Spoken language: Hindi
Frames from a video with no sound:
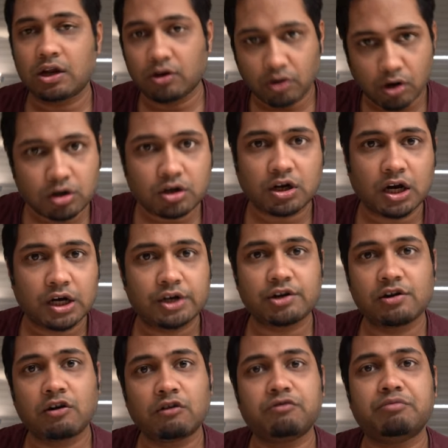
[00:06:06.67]
नॉट अ
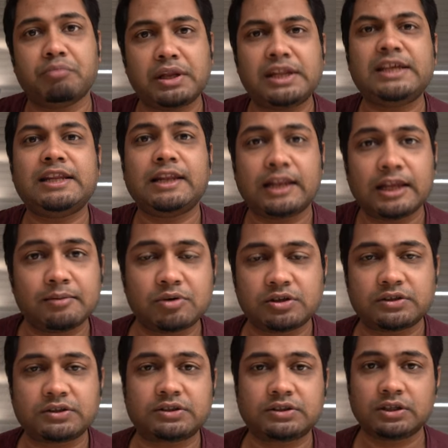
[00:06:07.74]
कंट्री ऑफ मेनी
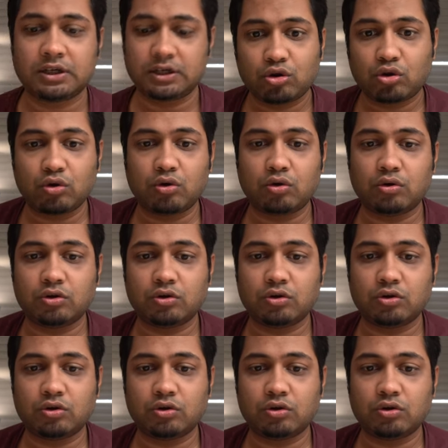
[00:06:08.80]
लेबर्स तो